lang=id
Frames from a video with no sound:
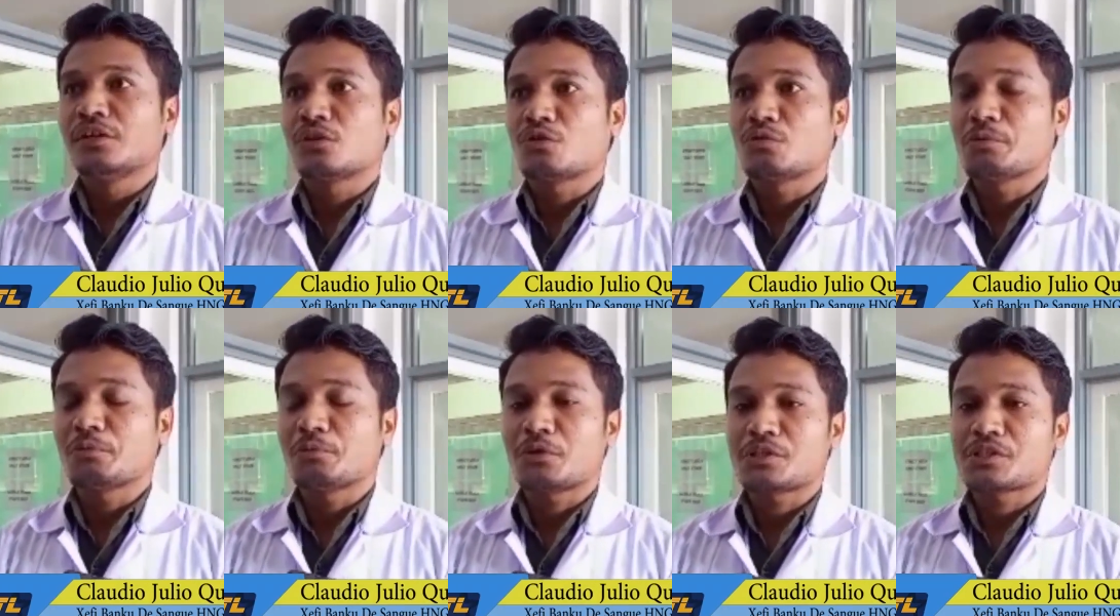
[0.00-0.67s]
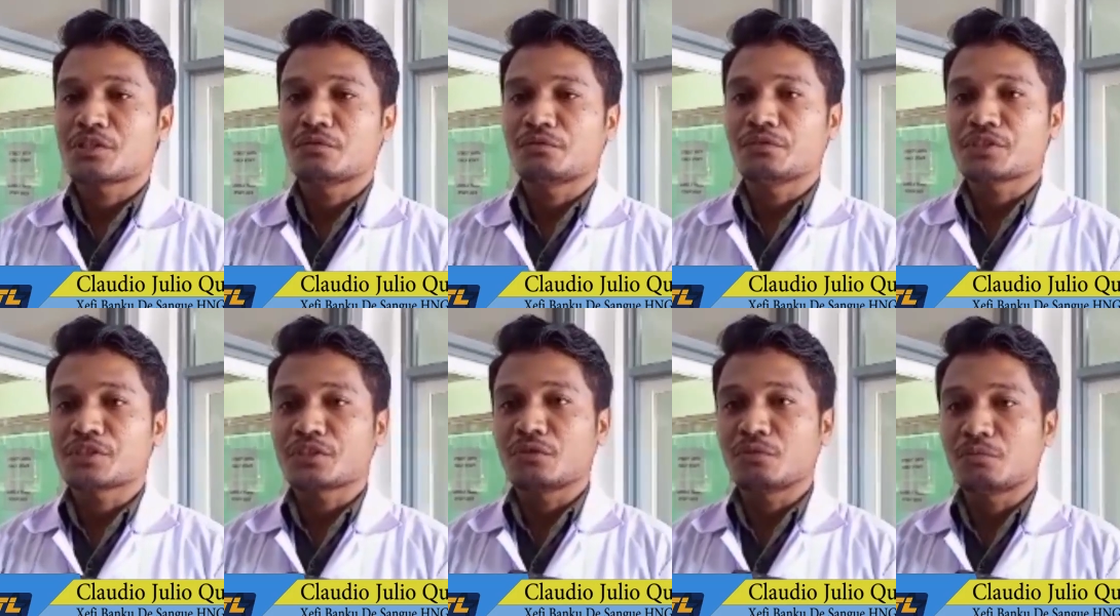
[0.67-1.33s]
comemoração
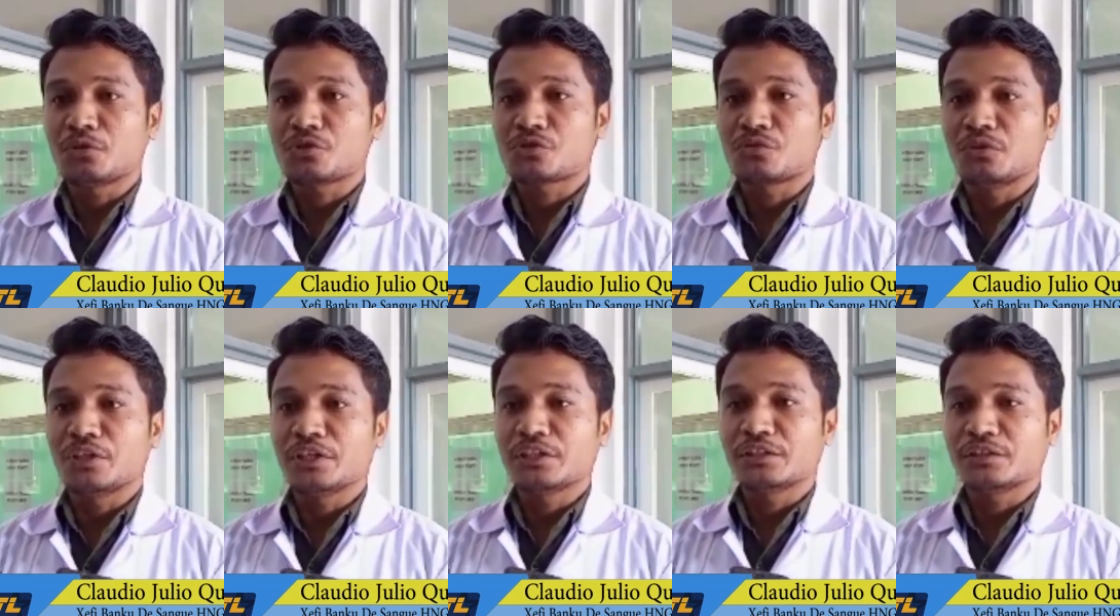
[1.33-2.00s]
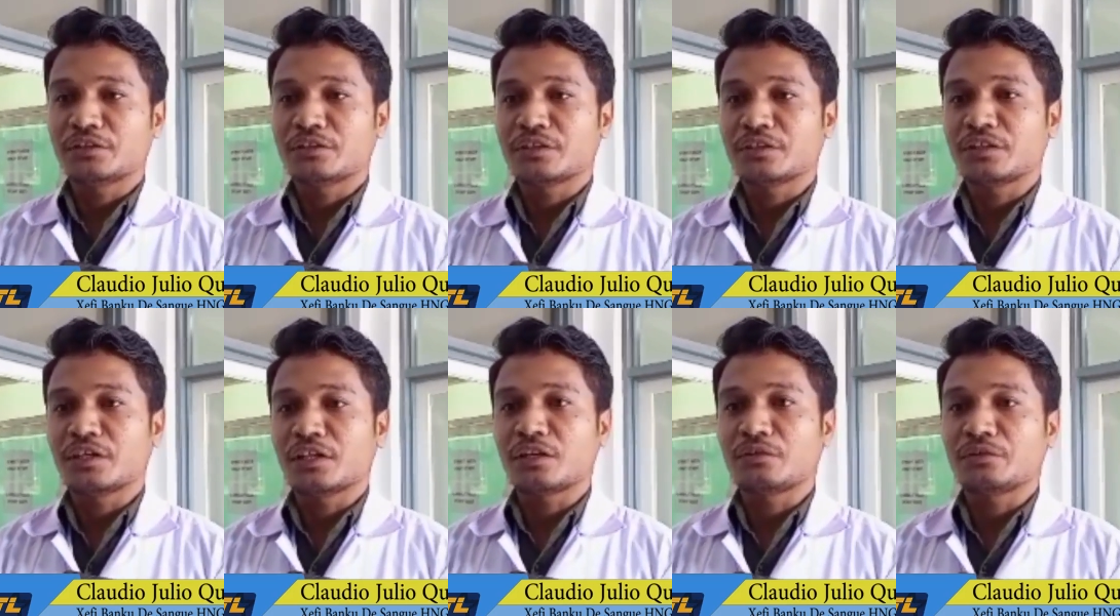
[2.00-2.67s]
festa do se si
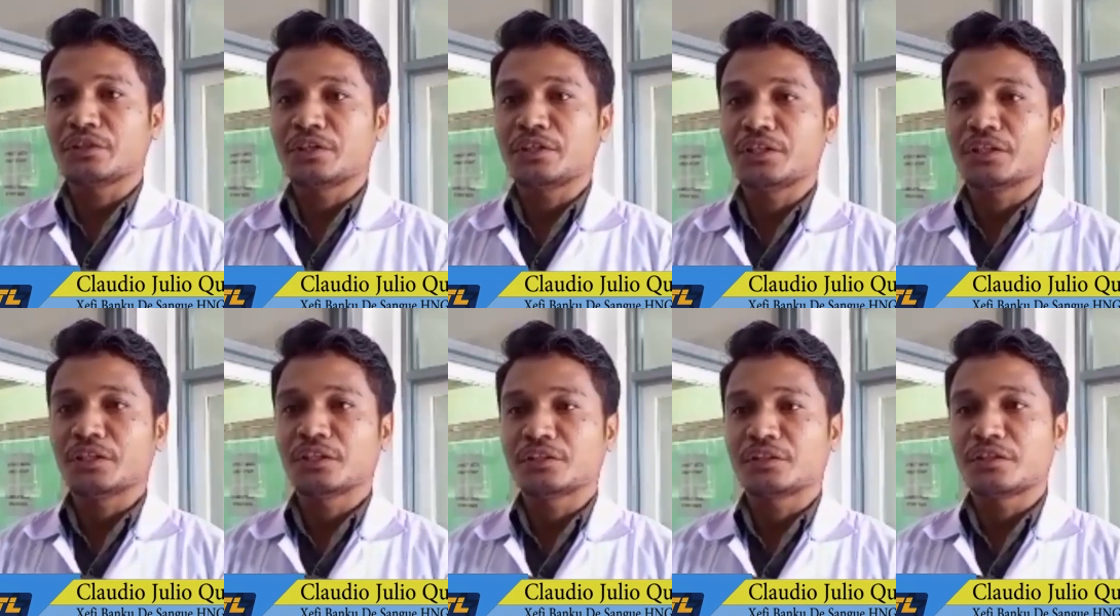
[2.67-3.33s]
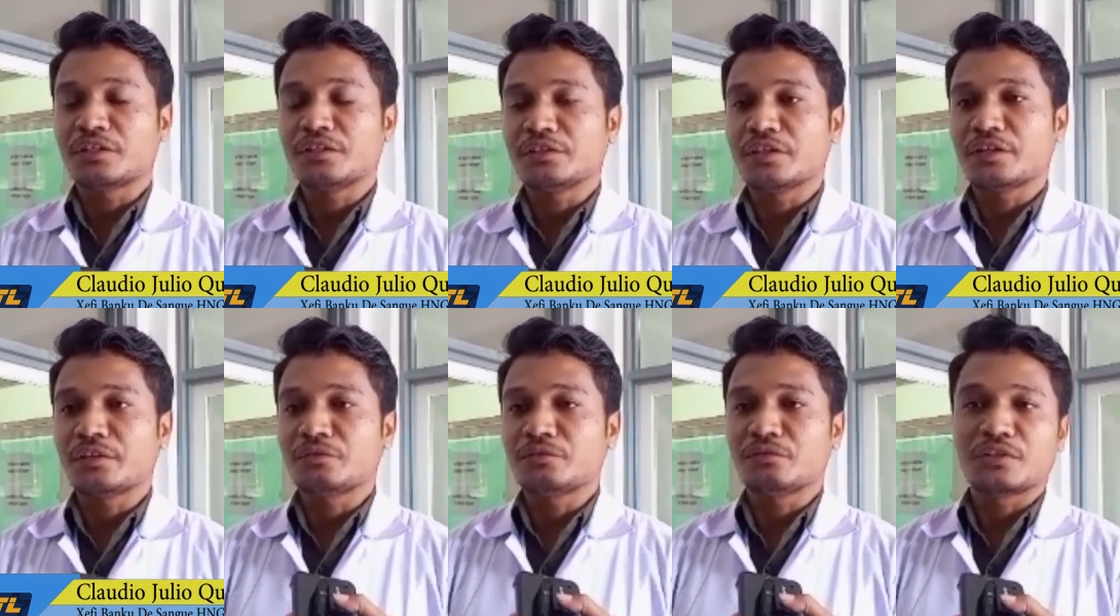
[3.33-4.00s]
o dia
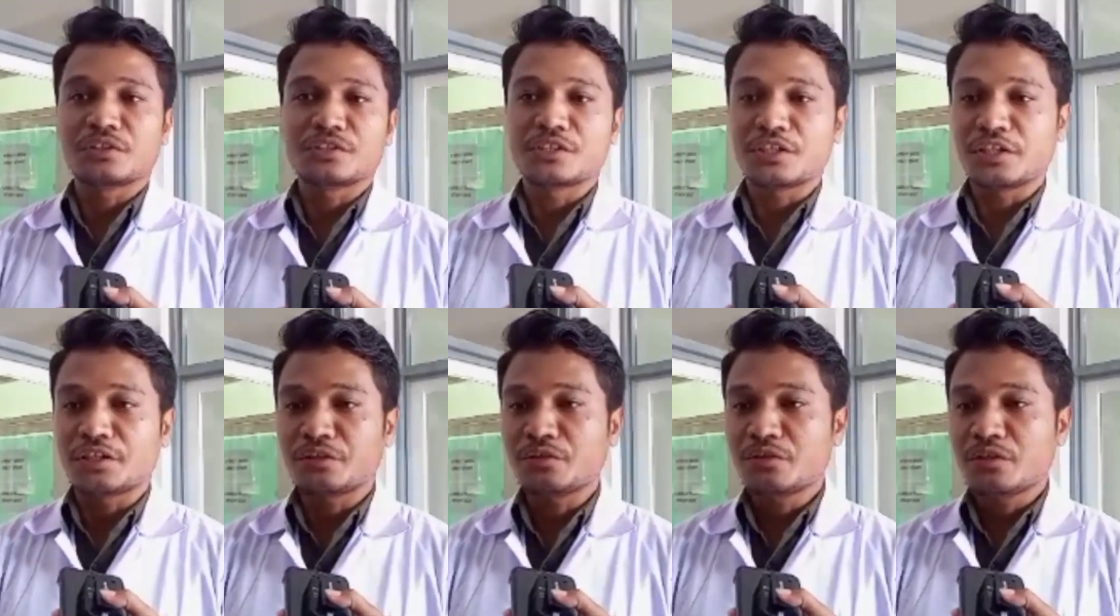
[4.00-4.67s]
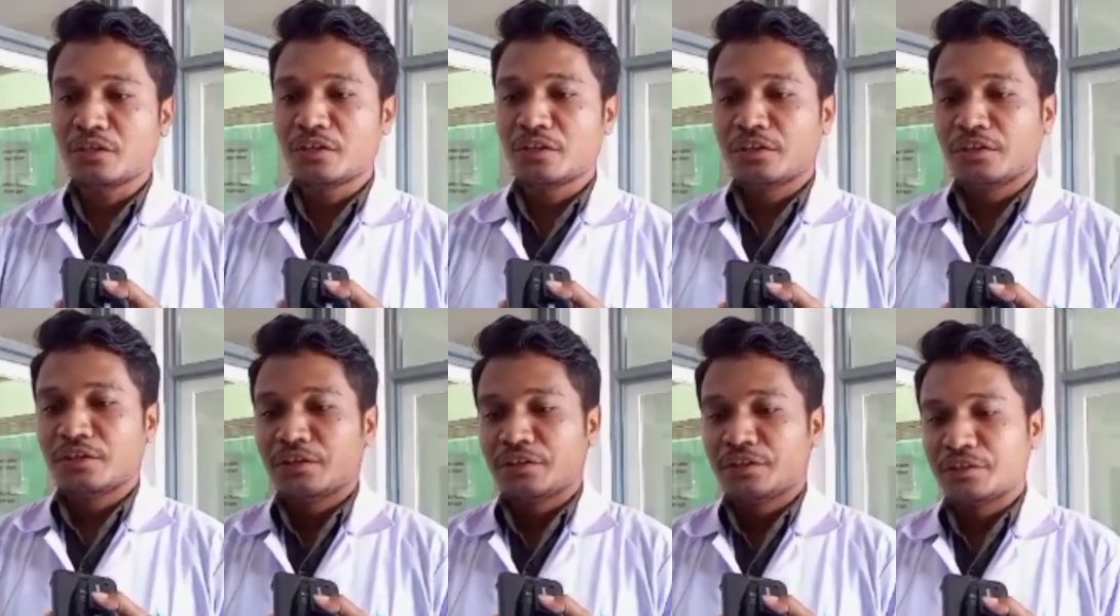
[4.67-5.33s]
trim de janeiro
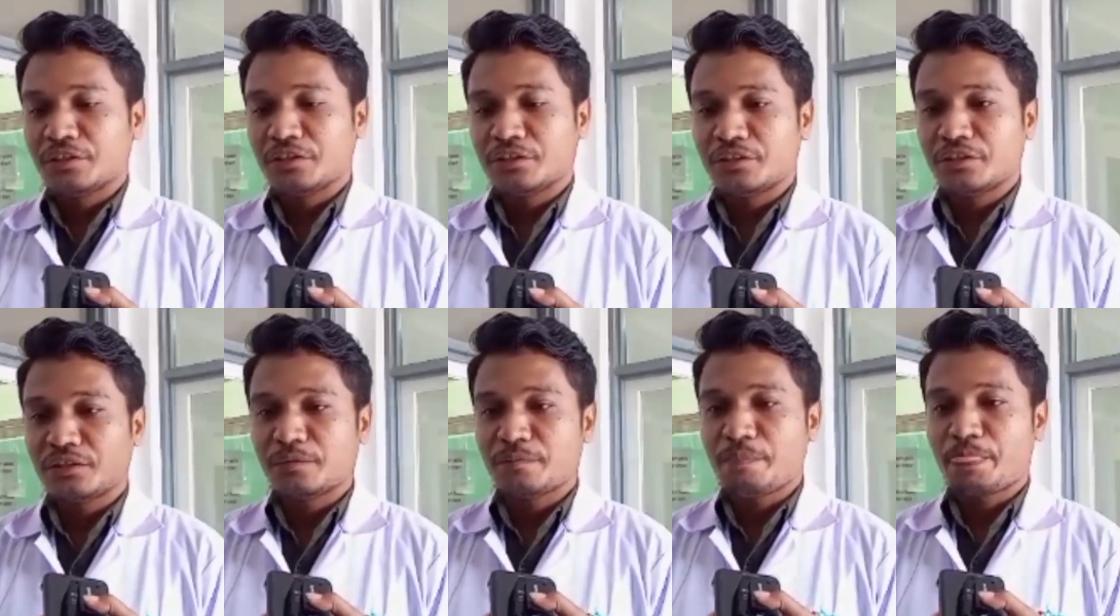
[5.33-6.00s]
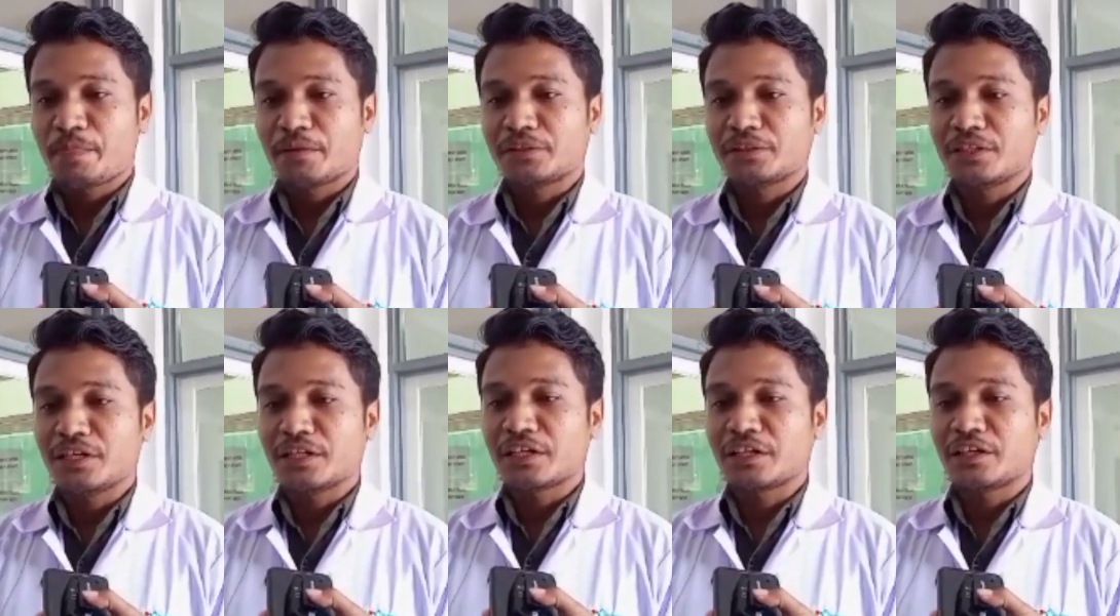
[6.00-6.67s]
e
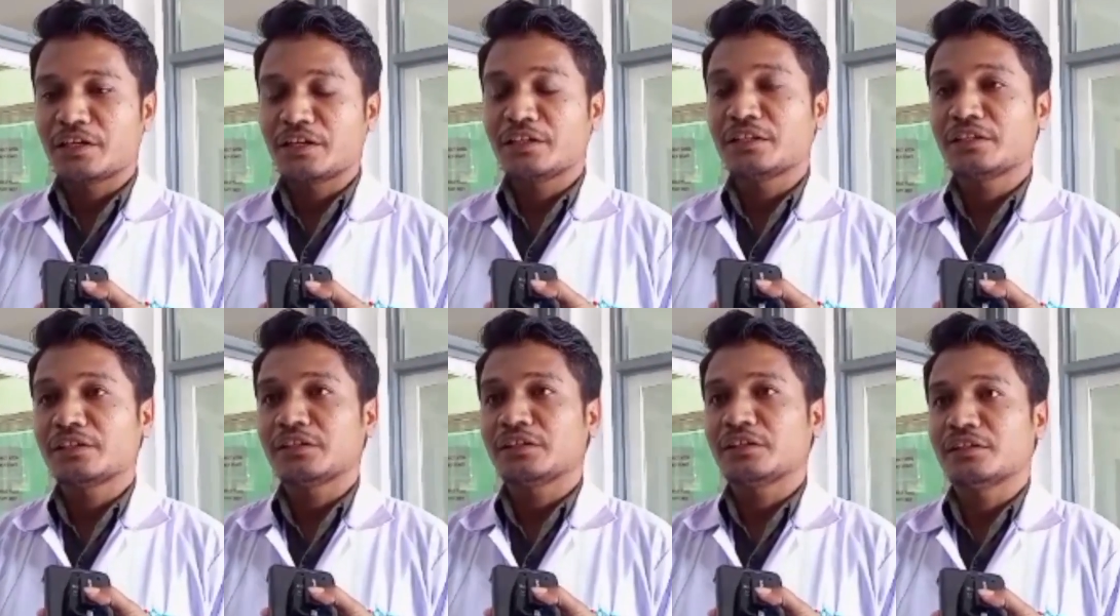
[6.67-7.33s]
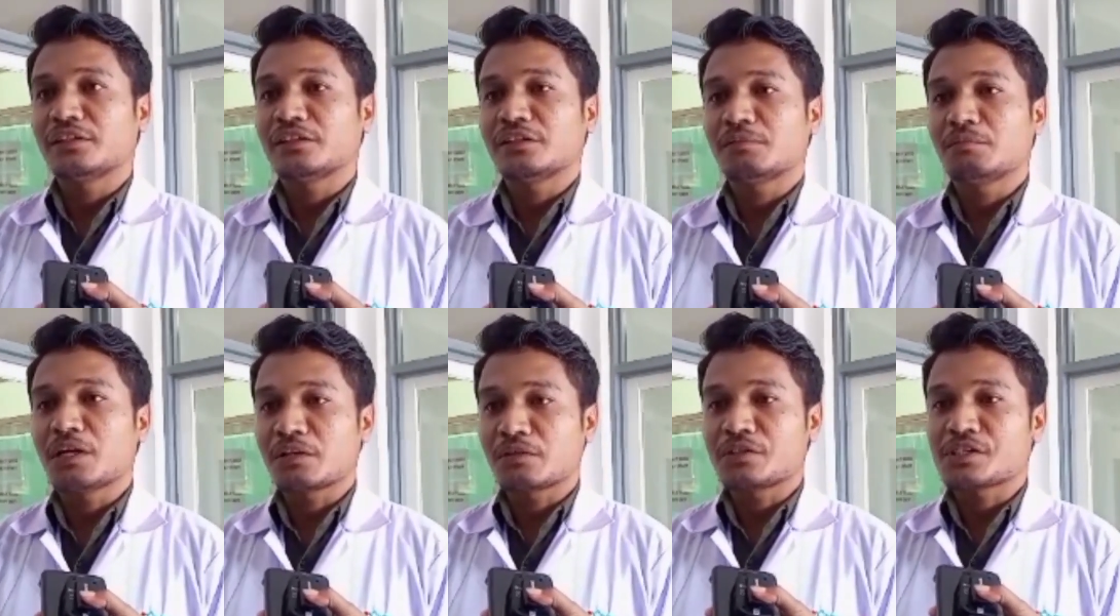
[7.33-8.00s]
tinangidane uh,
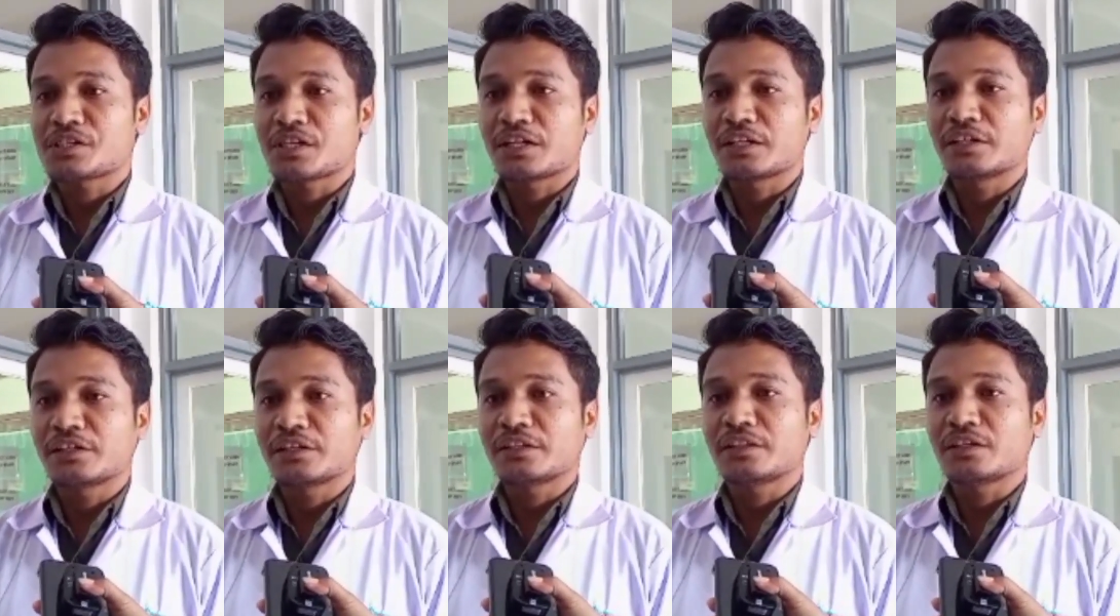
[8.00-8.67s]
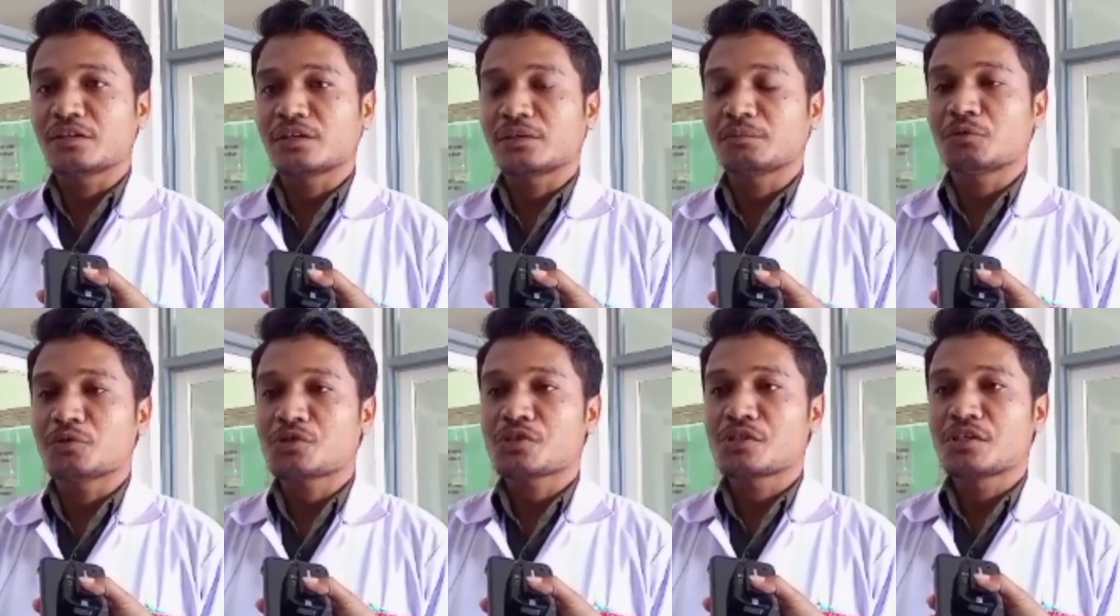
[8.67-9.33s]
banco de sangue que
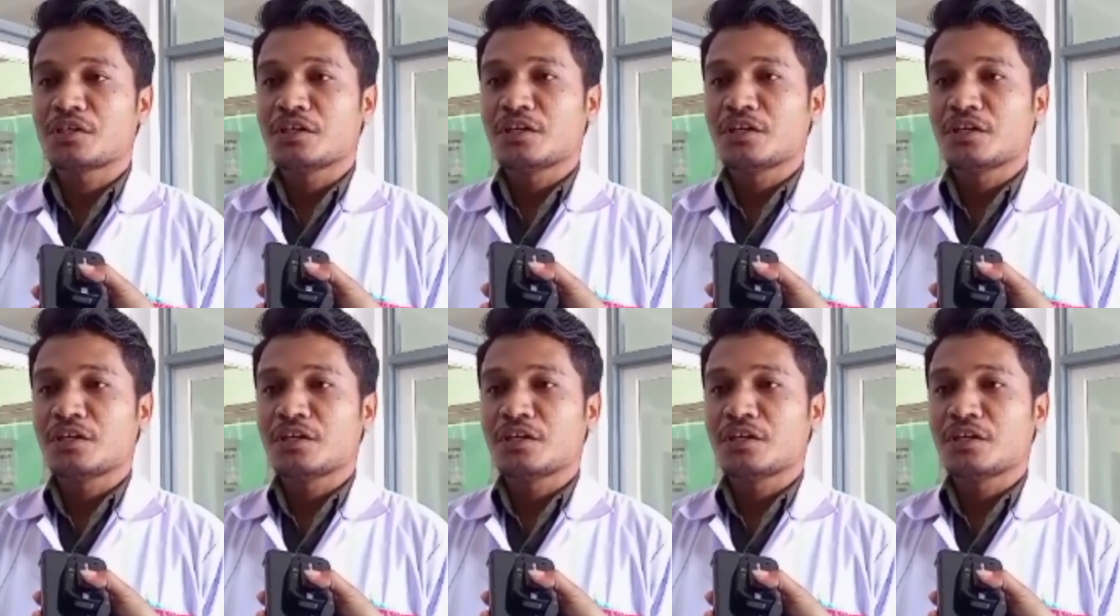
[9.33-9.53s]
temos